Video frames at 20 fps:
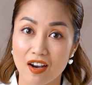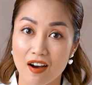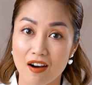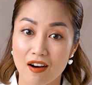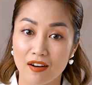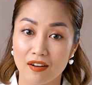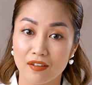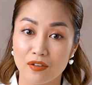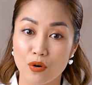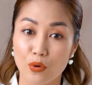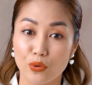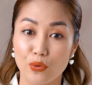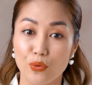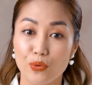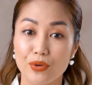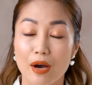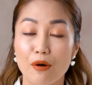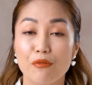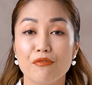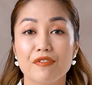cho đội
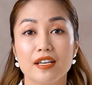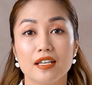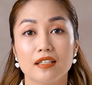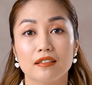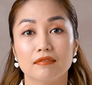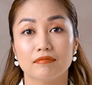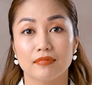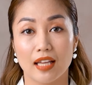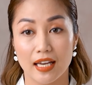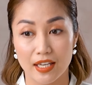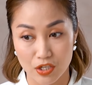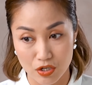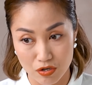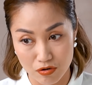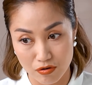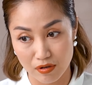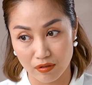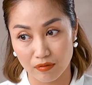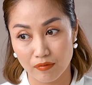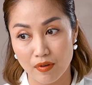ngũ giáo viên tại
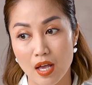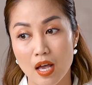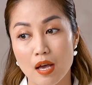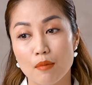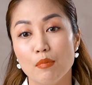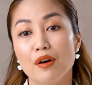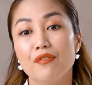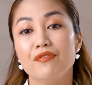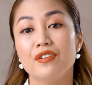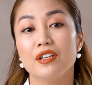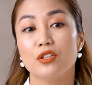trường bởi